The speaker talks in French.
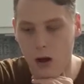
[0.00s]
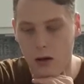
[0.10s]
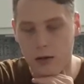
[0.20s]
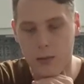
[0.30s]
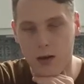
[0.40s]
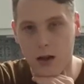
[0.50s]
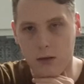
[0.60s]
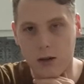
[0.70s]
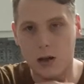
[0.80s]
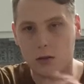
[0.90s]
on aime bien
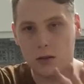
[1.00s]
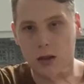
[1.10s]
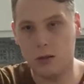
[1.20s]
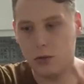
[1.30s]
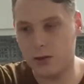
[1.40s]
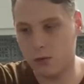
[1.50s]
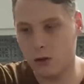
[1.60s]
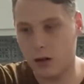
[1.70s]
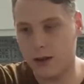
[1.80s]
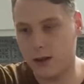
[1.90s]
avoir de la boisson
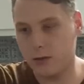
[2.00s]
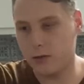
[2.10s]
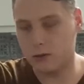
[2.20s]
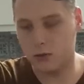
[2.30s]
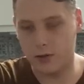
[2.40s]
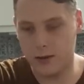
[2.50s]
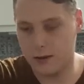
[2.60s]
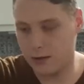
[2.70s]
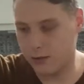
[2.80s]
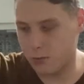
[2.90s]
en réserve et on trouvait que
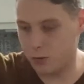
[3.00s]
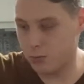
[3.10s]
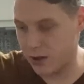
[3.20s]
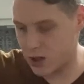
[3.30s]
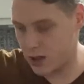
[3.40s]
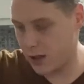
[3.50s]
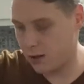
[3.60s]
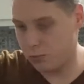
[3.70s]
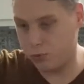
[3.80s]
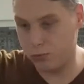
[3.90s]
c'était vraiment pas cher
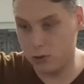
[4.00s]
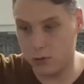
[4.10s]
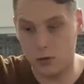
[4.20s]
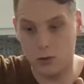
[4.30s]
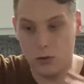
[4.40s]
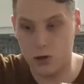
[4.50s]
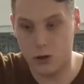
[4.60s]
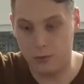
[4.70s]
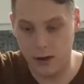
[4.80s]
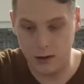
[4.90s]
pour le
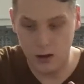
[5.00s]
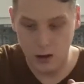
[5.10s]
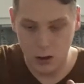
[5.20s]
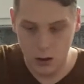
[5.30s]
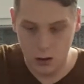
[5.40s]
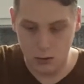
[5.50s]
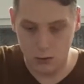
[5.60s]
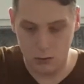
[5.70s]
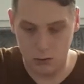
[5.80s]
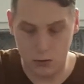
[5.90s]
champagne.
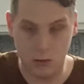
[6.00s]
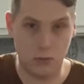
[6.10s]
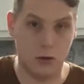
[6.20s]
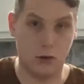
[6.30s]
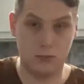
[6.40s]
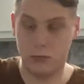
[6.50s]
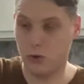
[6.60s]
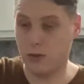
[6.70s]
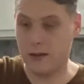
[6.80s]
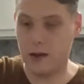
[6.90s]
voilà.
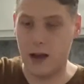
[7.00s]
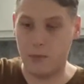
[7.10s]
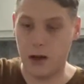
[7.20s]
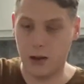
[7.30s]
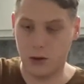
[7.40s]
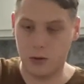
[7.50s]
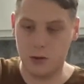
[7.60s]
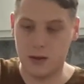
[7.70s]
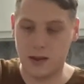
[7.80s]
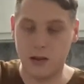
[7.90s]
Donc c'est la marque de
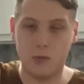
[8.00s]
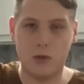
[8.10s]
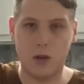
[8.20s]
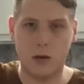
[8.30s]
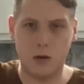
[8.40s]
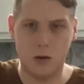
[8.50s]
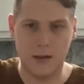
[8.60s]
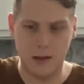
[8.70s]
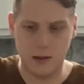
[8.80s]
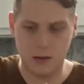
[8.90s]
distributeur euh,
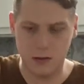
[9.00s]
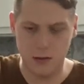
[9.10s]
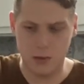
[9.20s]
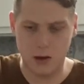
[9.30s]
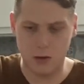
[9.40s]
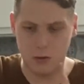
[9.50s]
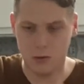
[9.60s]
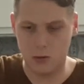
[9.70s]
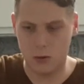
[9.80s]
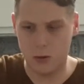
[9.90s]
sélectionnée par
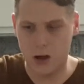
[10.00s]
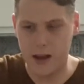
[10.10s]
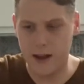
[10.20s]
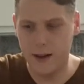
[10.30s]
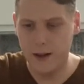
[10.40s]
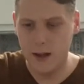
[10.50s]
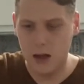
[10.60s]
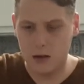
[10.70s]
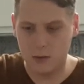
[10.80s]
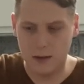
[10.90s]
euh, Leclerc.
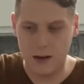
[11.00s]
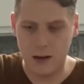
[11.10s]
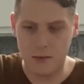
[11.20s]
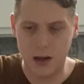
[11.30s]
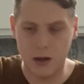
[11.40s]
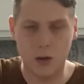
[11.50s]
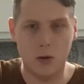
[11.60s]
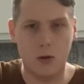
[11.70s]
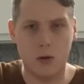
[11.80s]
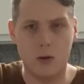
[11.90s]
Donc c'est la marque
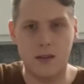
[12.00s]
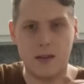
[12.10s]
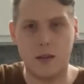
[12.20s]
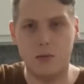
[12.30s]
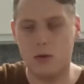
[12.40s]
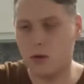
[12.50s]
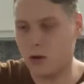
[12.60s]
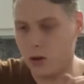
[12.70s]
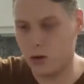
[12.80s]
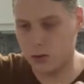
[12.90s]
euh,
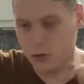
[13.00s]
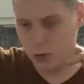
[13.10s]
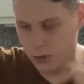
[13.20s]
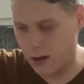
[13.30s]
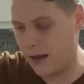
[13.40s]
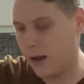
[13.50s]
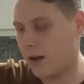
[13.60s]
distributeur de Leclerc.